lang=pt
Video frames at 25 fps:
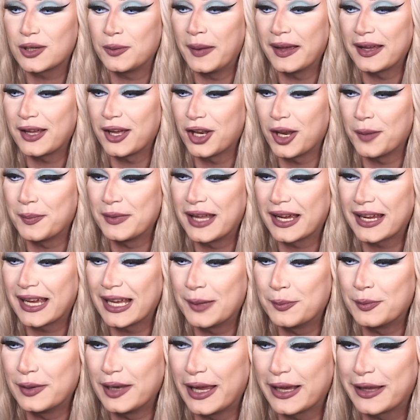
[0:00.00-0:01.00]
Como é que é o nome
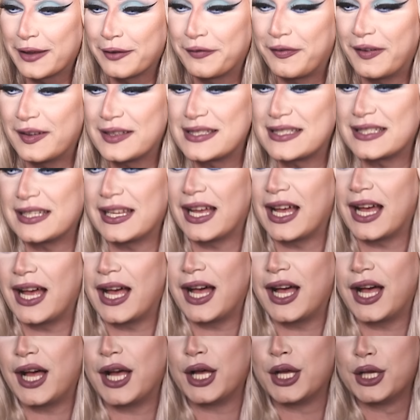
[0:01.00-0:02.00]
daquela mulher que
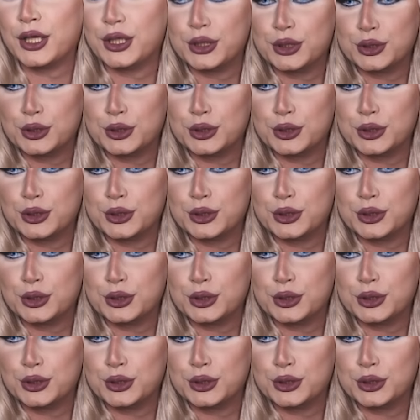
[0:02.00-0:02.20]
fazia...